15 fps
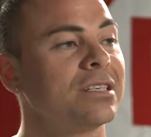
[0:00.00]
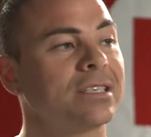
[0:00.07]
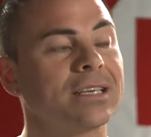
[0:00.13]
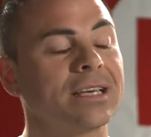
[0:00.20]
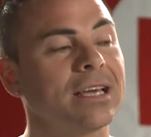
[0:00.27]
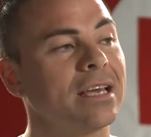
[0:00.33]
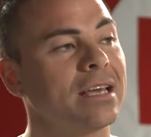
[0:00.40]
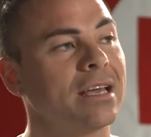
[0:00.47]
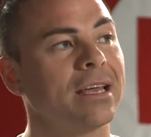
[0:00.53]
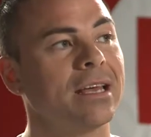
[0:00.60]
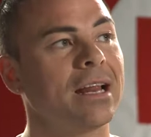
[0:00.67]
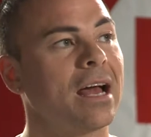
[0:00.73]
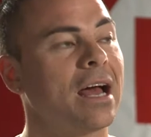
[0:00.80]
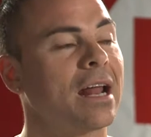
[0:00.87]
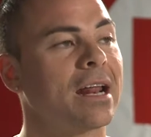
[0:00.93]
Sí,
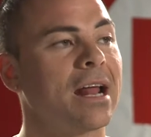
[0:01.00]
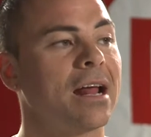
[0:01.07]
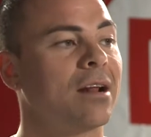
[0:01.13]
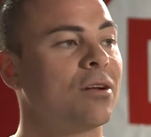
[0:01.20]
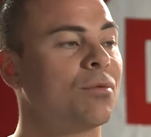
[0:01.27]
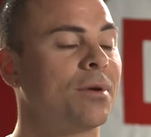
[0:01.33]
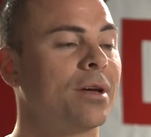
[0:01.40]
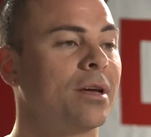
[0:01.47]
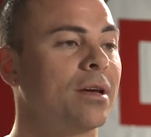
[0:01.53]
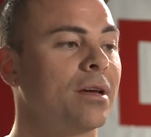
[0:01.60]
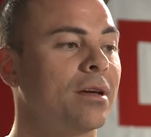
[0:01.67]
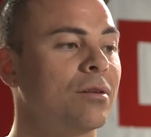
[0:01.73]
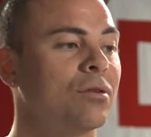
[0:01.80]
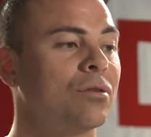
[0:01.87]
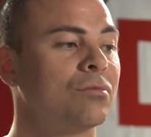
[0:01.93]
era rara, no
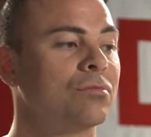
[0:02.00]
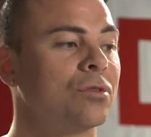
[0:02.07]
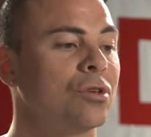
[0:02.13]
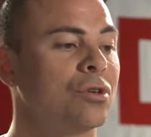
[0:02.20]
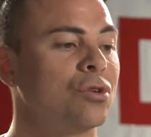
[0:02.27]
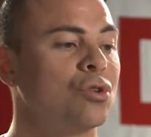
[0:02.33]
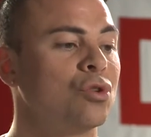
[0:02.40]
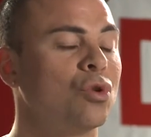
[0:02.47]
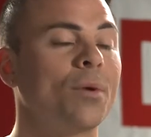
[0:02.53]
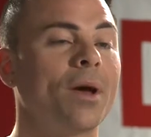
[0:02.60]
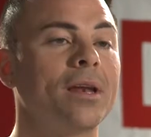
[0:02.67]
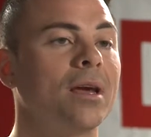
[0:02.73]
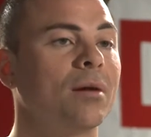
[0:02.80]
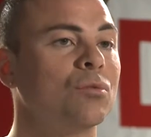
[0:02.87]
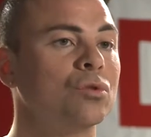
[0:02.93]
me no
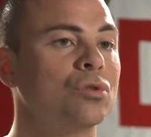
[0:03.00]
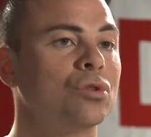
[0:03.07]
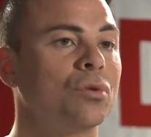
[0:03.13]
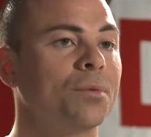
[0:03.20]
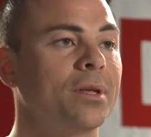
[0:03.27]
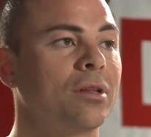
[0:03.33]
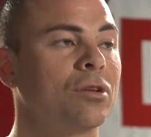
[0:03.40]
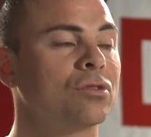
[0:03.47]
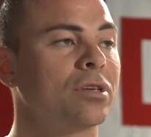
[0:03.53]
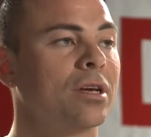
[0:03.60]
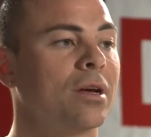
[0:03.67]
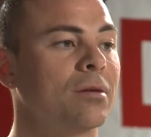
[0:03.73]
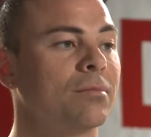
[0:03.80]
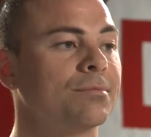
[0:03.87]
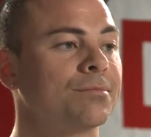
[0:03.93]
venía mucho, ¿viste? O
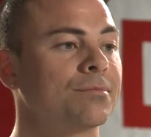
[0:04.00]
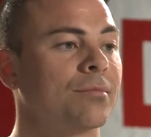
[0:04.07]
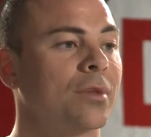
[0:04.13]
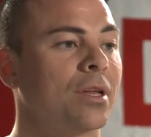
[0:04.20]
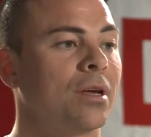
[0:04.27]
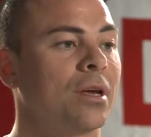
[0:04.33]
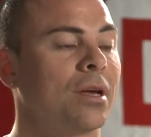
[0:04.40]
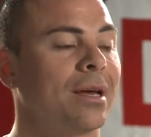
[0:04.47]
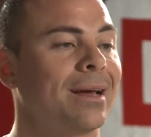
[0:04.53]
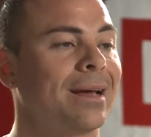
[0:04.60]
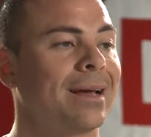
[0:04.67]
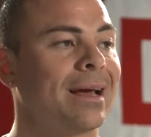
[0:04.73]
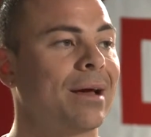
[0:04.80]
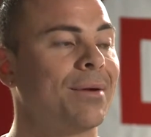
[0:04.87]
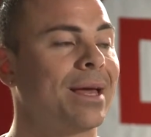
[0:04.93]
sea,
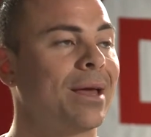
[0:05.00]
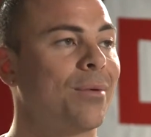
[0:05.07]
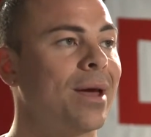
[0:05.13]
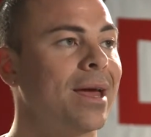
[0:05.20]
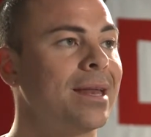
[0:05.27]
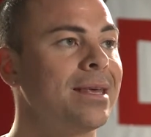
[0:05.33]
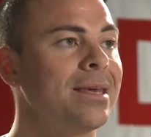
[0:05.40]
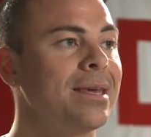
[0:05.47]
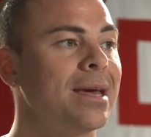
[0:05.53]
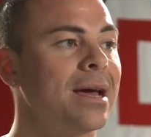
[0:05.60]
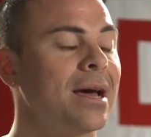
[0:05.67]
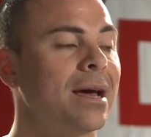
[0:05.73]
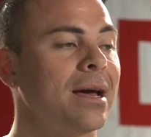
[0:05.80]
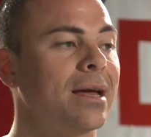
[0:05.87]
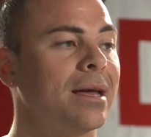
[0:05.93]
cada vez que
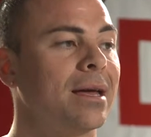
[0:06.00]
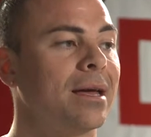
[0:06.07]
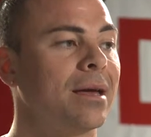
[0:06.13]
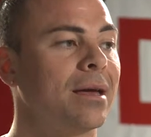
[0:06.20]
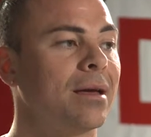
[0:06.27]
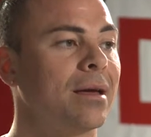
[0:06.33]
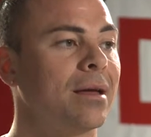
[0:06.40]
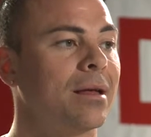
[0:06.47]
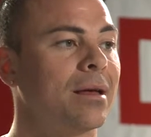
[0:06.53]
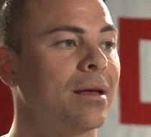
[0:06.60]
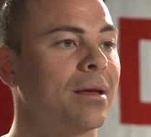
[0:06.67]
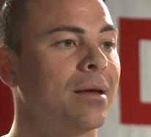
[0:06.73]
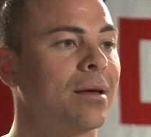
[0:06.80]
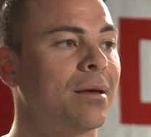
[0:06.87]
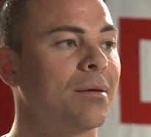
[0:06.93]
venía,
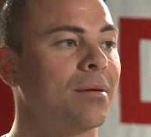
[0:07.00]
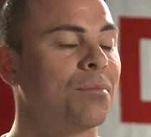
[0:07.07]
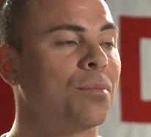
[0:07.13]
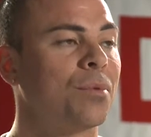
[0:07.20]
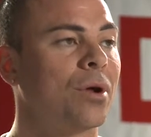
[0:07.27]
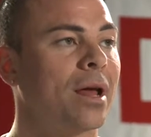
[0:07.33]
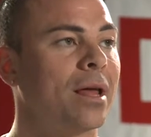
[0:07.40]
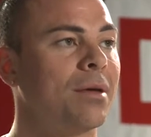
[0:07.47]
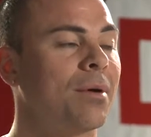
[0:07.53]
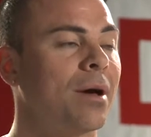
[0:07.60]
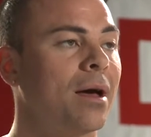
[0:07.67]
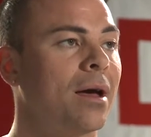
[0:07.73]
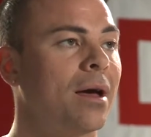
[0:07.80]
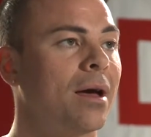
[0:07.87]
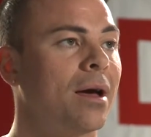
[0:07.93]
eh, por ahí
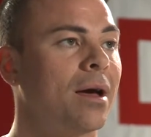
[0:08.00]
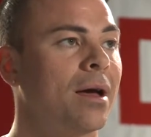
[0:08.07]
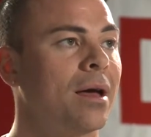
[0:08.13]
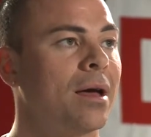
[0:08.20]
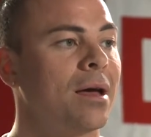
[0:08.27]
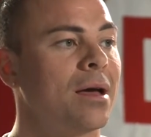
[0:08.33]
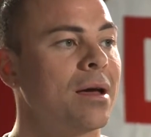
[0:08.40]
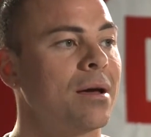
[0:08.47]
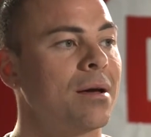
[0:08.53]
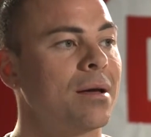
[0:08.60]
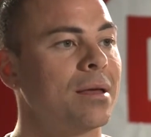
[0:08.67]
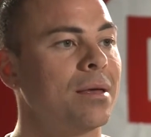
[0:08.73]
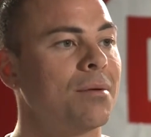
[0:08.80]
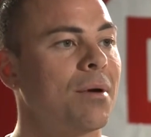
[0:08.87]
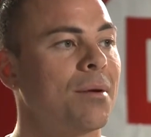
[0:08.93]
iba,
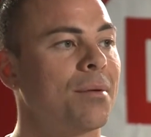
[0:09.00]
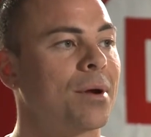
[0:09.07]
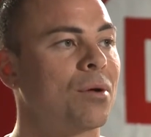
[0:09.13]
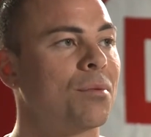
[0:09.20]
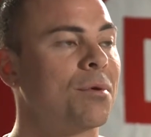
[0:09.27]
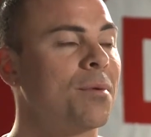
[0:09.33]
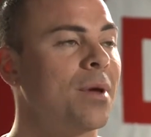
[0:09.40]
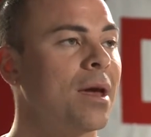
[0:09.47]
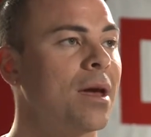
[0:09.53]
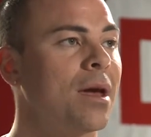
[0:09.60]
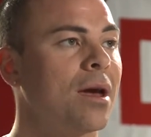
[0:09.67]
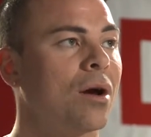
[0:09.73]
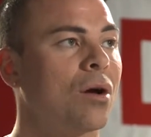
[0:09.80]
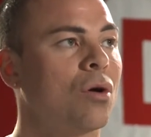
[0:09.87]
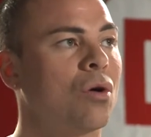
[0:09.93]
iba a verlo mi
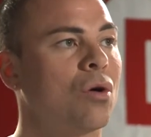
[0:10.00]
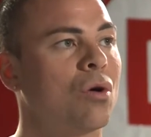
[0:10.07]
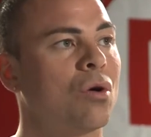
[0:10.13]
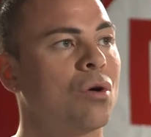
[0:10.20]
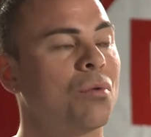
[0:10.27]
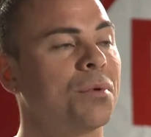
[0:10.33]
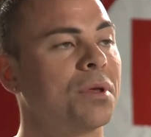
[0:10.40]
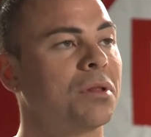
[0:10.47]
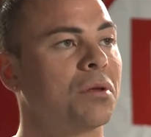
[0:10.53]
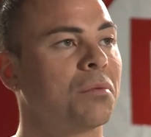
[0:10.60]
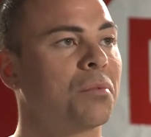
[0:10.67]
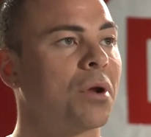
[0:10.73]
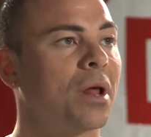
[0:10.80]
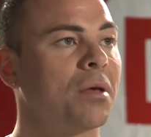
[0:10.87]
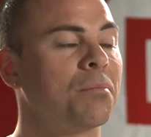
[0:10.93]
viejo, ¿viste?
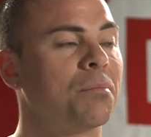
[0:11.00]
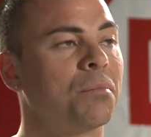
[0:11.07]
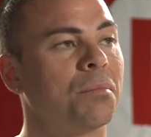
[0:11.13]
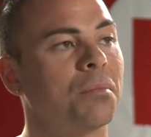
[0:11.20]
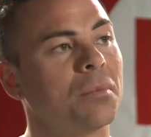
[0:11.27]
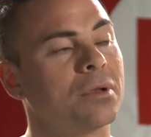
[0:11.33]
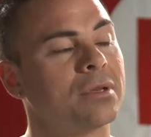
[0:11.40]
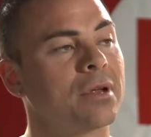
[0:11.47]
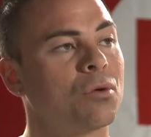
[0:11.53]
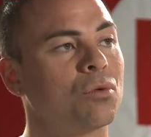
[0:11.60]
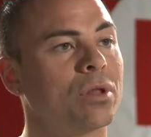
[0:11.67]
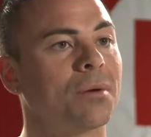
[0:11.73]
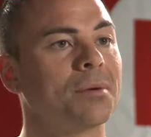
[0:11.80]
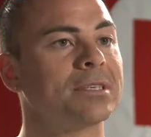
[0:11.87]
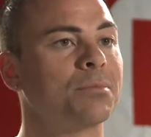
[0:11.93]
Por ahí ya la
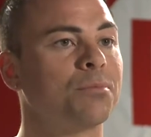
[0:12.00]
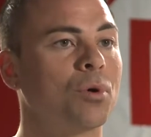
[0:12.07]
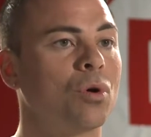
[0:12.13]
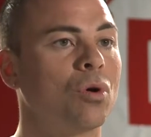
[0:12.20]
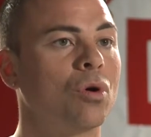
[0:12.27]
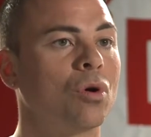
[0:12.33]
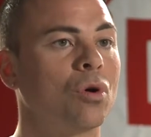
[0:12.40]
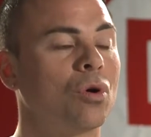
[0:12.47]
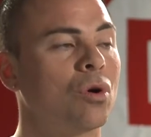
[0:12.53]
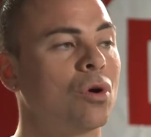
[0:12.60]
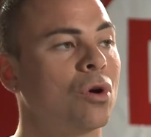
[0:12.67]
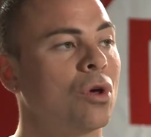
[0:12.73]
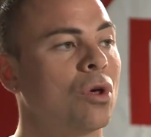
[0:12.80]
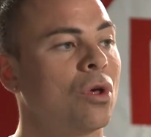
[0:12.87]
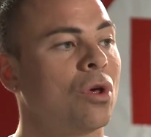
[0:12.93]
última vez hace poco,
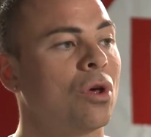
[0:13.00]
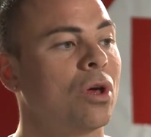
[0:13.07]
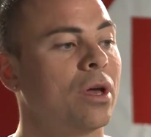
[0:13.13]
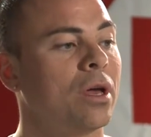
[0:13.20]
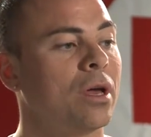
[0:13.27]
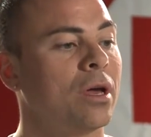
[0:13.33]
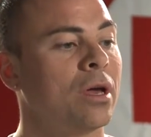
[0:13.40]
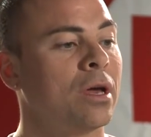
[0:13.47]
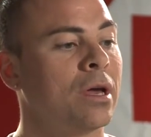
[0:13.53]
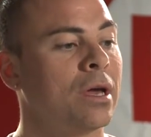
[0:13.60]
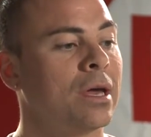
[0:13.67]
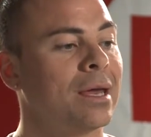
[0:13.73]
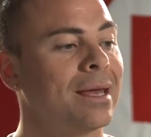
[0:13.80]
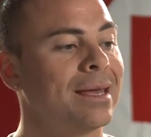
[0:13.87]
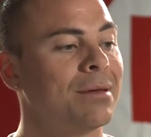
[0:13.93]

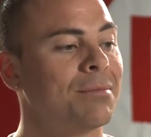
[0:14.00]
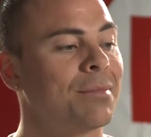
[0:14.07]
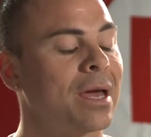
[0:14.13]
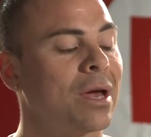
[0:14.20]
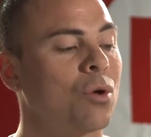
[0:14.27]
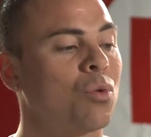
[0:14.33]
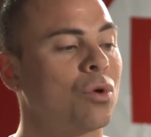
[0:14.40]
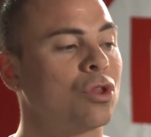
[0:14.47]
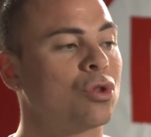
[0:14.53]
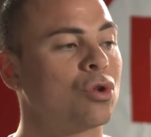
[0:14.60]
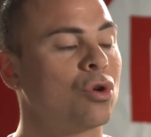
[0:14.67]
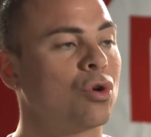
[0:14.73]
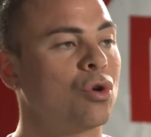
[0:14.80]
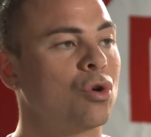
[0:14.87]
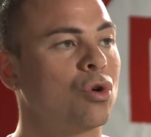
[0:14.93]
eh, y me
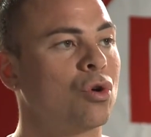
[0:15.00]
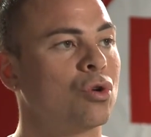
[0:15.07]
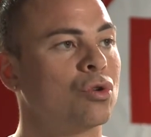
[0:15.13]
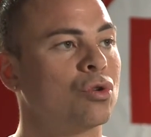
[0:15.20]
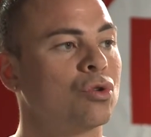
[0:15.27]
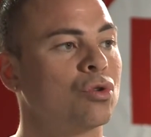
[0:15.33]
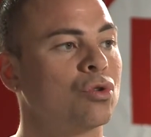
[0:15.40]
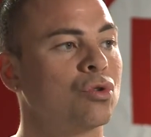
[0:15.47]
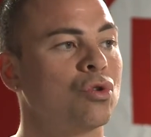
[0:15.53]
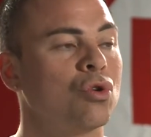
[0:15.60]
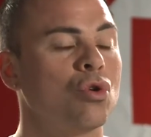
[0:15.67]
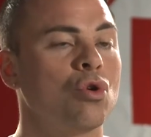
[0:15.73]
encuentro con,